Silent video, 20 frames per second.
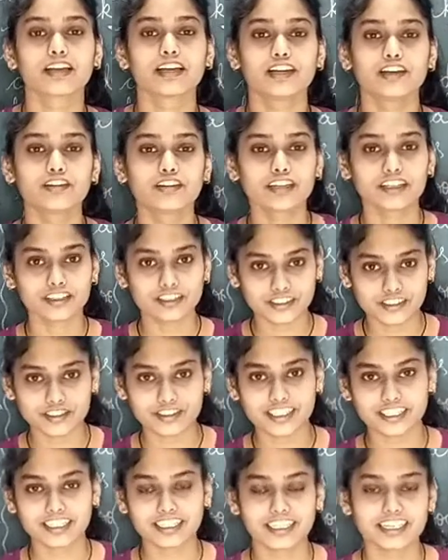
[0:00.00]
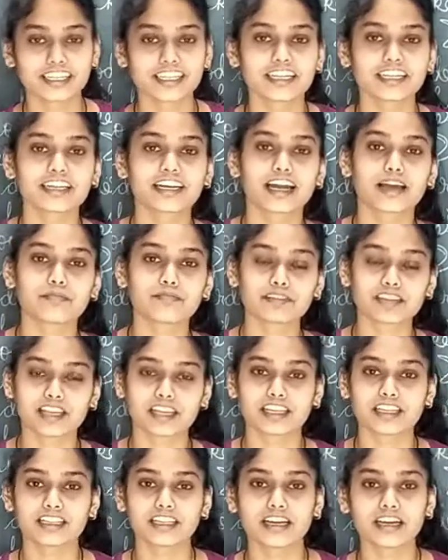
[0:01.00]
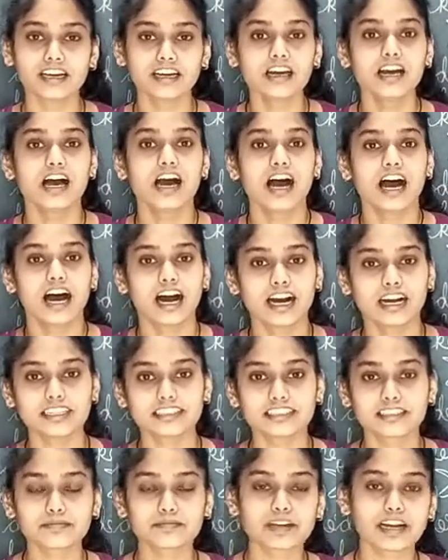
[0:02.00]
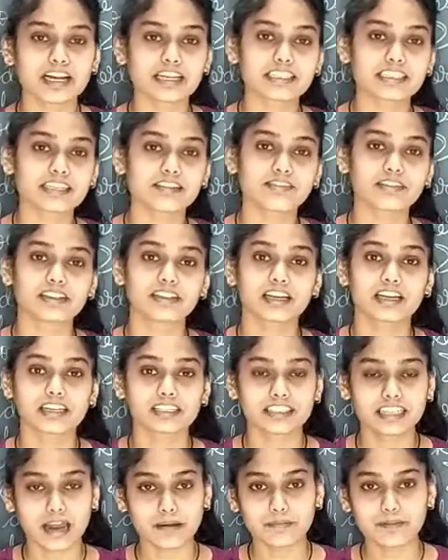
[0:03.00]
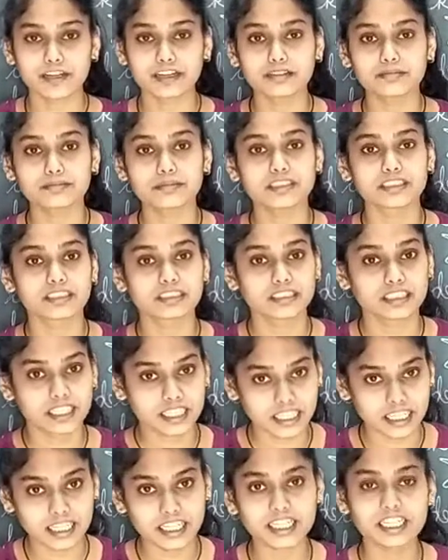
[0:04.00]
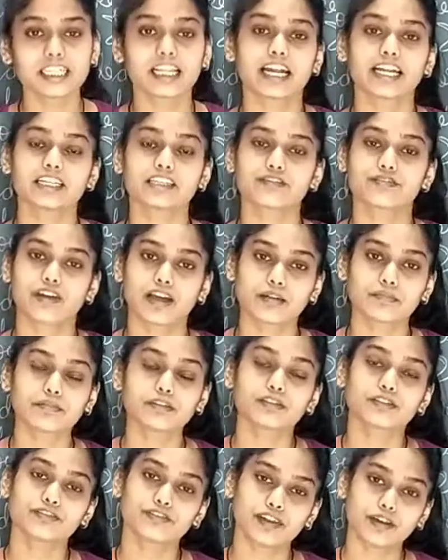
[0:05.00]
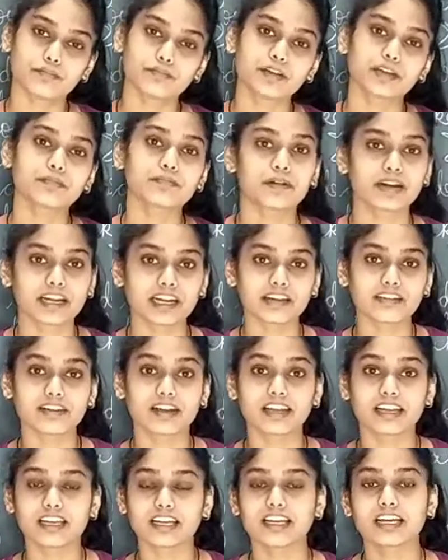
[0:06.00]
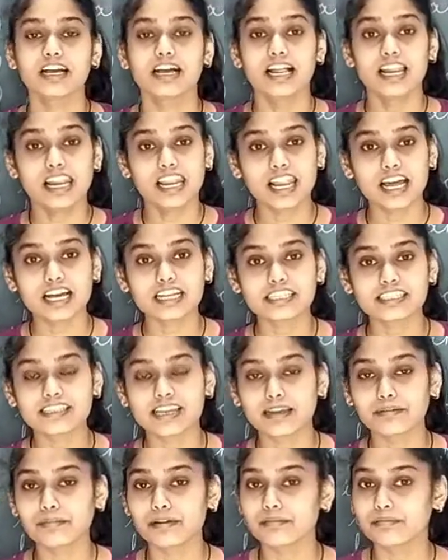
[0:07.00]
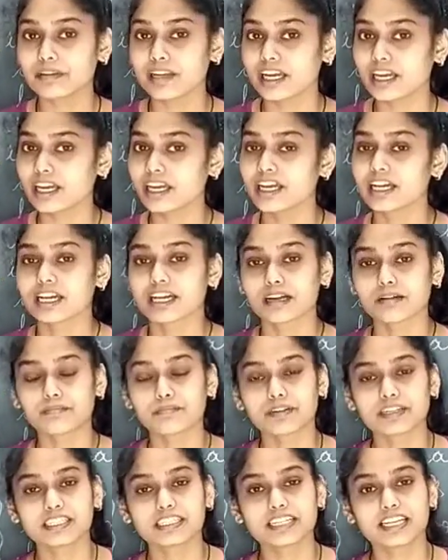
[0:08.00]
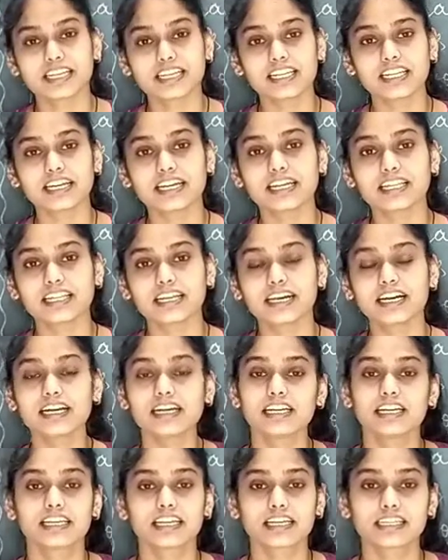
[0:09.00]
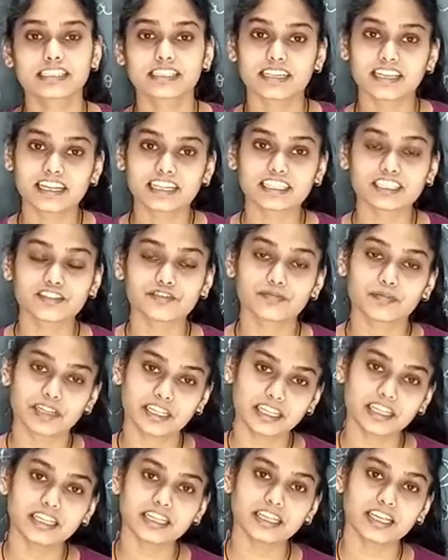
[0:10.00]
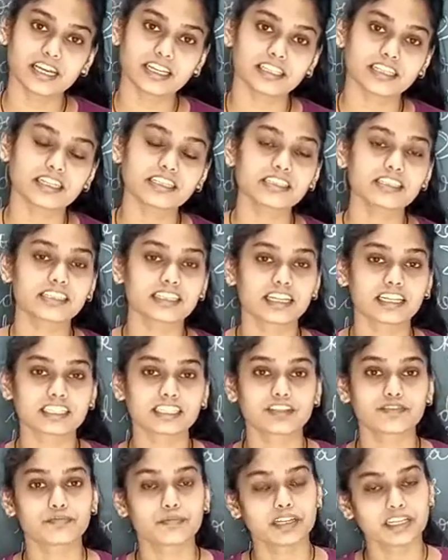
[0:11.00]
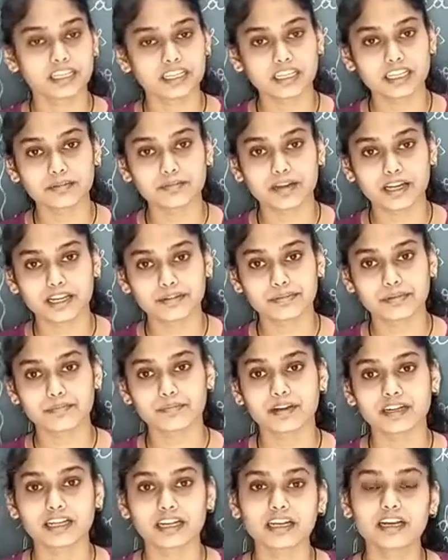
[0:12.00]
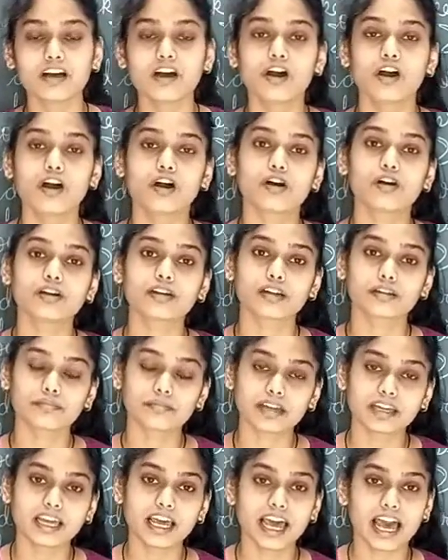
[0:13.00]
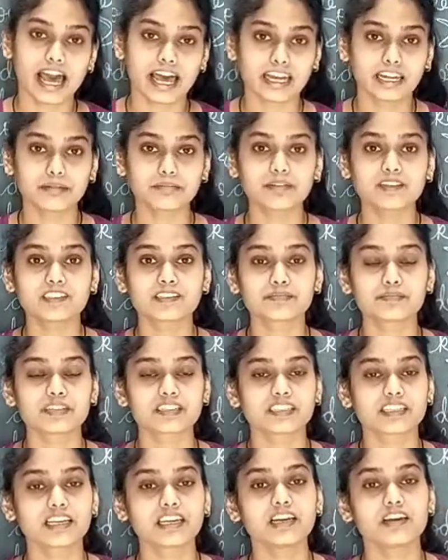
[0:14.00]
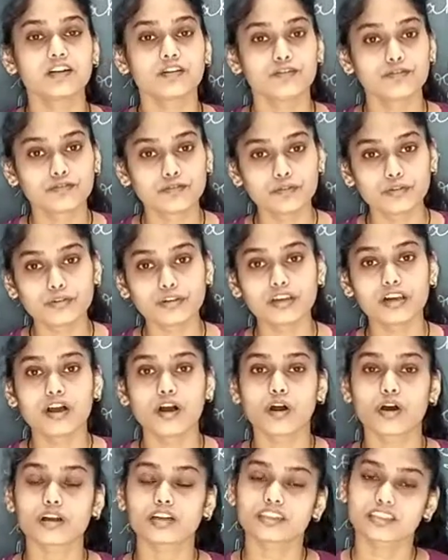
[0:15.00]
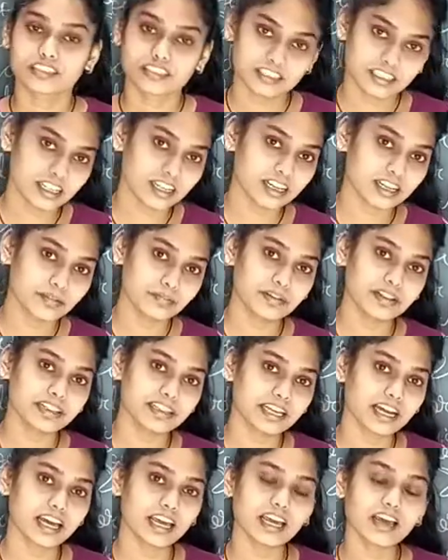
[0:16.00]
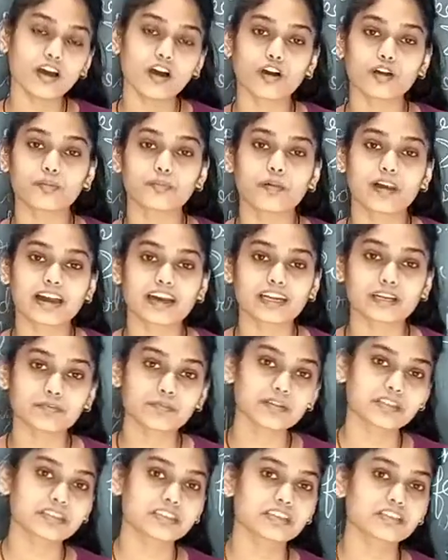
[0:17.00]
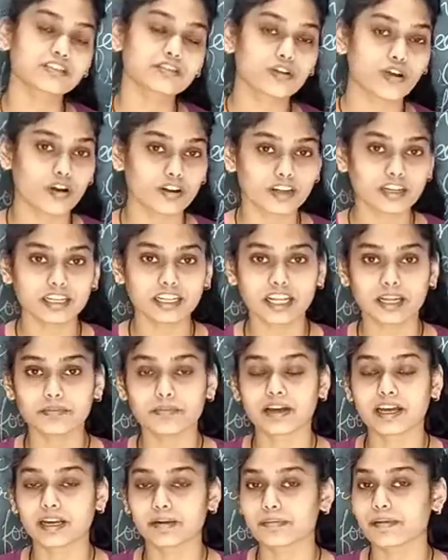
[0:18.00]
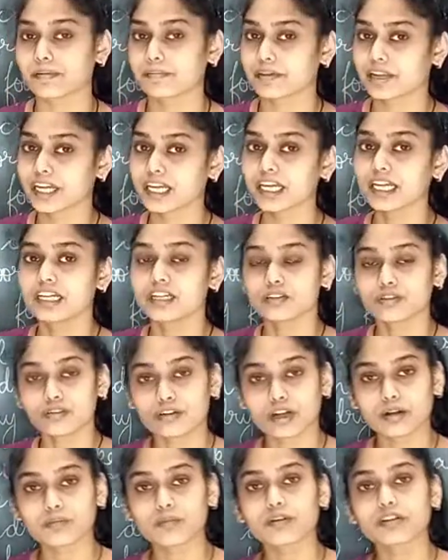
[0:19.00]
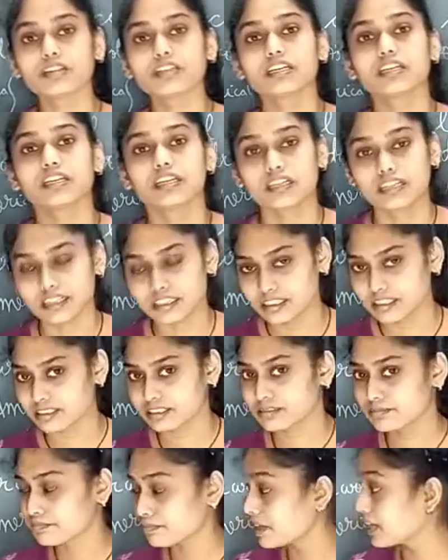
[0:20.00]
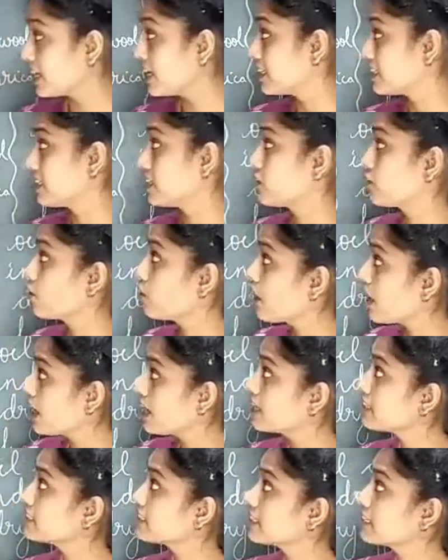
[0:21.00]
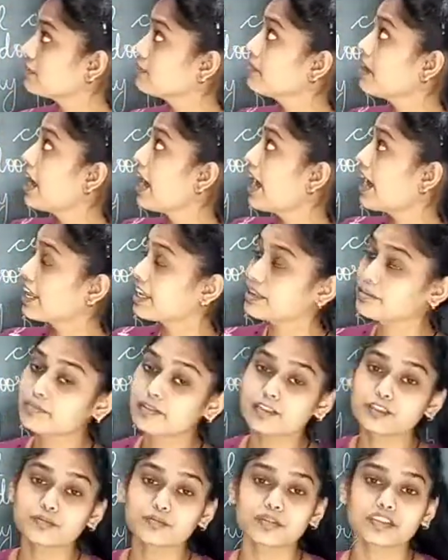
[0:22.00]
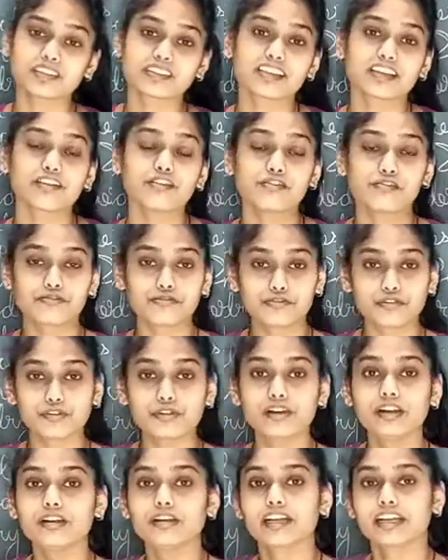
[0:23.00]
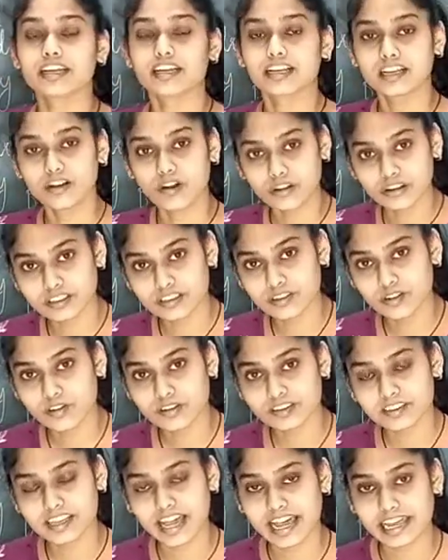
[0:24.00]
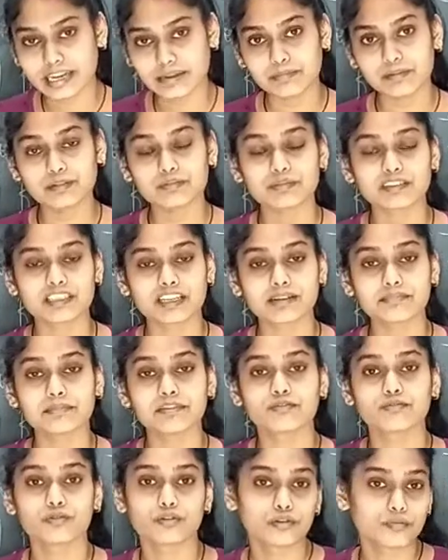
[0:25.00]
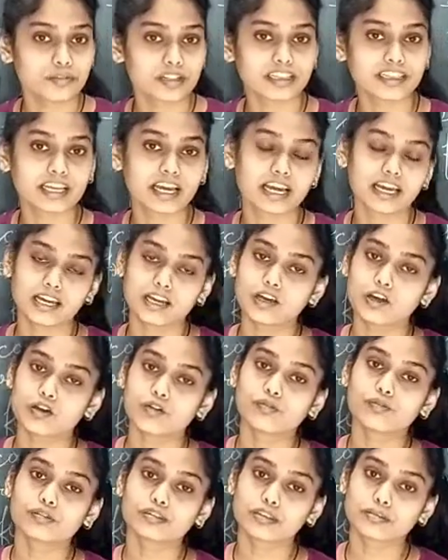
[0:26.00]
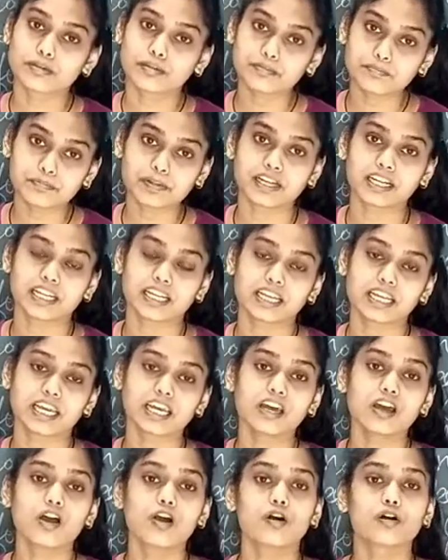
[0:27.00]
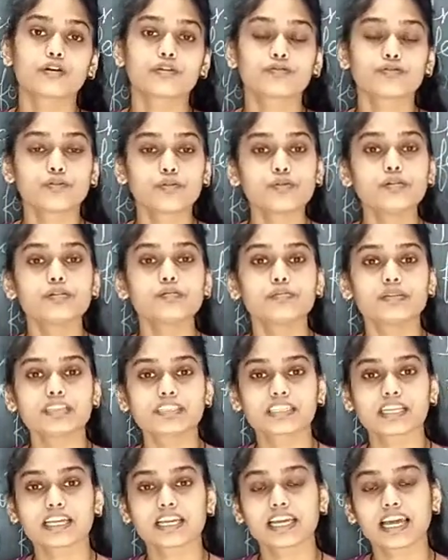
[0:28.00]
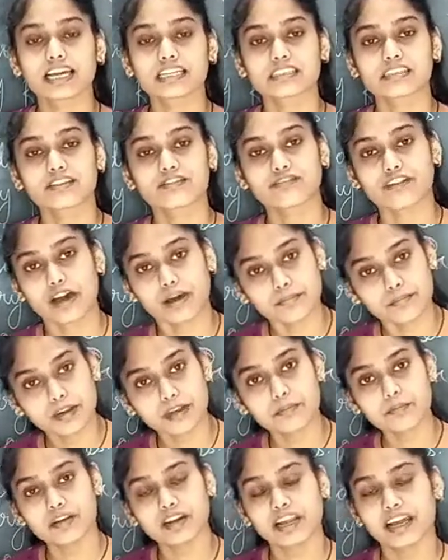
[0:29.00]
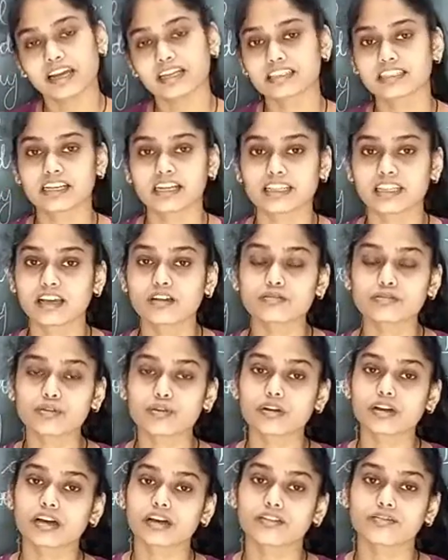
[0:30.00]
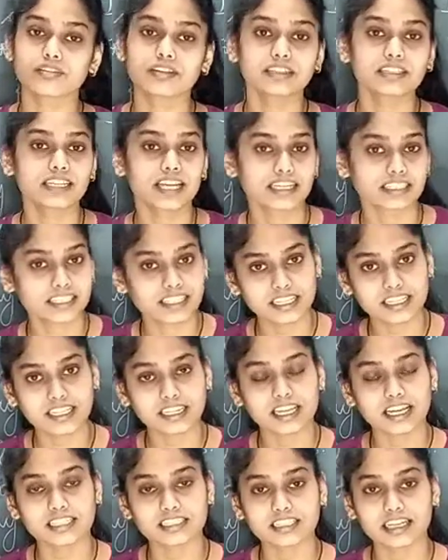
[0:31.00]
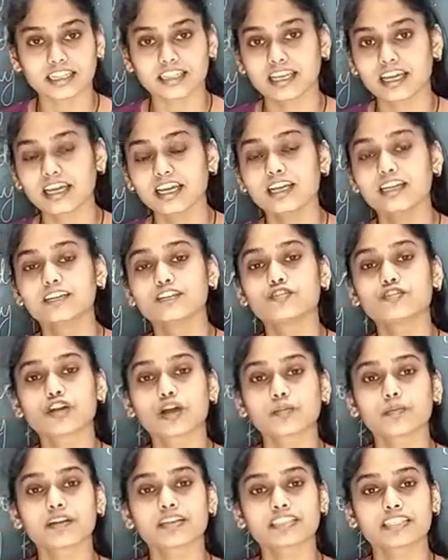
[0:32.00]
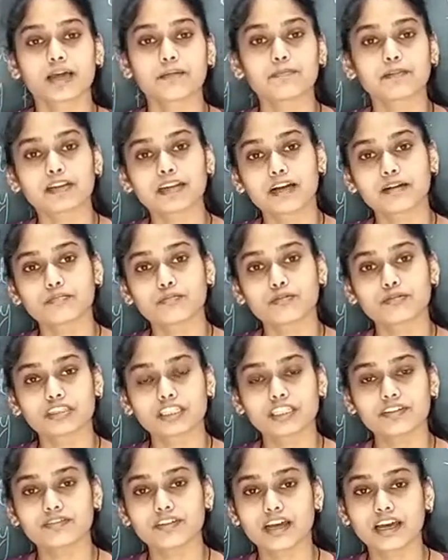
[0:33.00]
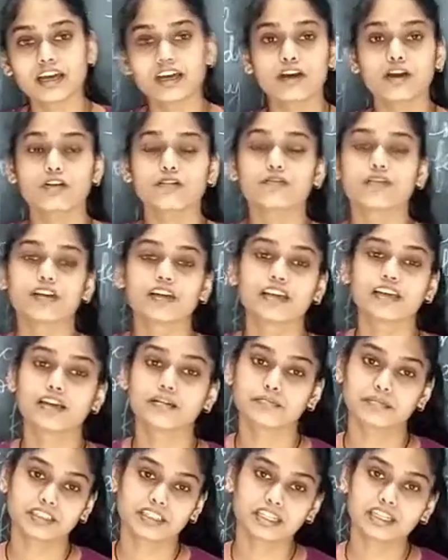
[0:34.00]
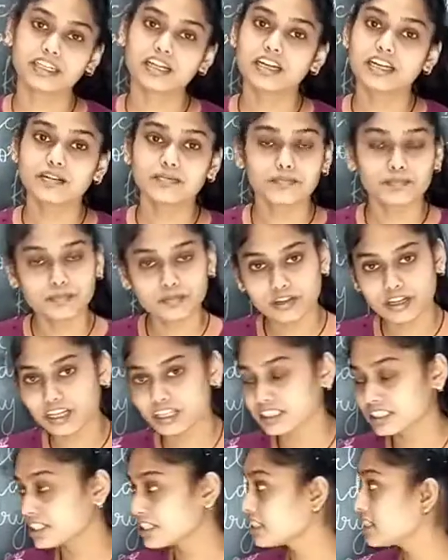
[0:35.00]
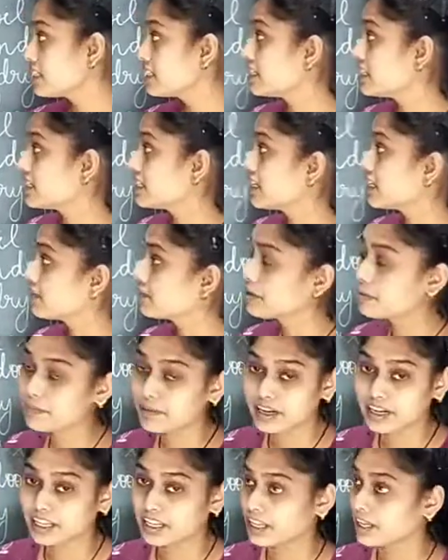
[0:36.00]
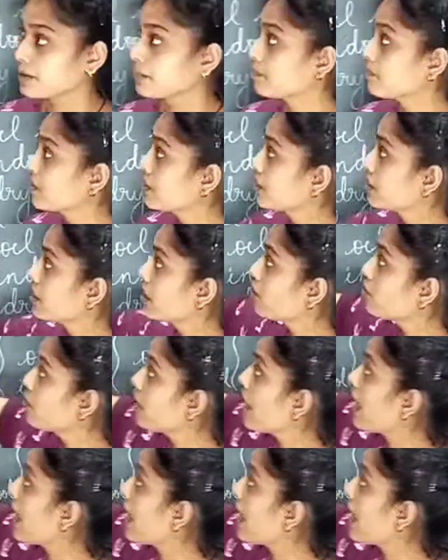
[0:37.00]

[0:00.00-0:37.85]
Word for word: हेलो डियर स्टूडेंट हियर आई एम संगीता आज हम क्लास सेवेंथ का चैप्टर नंबर थ्री दैट इज़ फाइबर टू फैब्रिक पढ़ने वाले हैं लास्ट टाइम हमने कंप्लीट कर लिया था कि सिलेक्टिव ब्रीडिंग क्या था सिलेक्टिव ब्रीडिंग के बारे में पढ़ा और हमें एनिमल्स में से वूल और सिल्क मिलता है और प्लांट में से कॉटन के बारे में हमने थोड़ा बहुत पढ़ा था तो आज हम एनिमल्स में से वूल कौन सा कौन सा एनिमल में से हमें वूल मिलता है वो सब हम पढ़ेंगे और वूल में से कैसे फैब्रिक बनाया जाता है उसको कन्वर्ट कैसे किया जाता है जो आपके चैप्टर का मोटिव है वही हम इधर पूरा अच्छे से डिटेल में पढ़ेंगे नाउ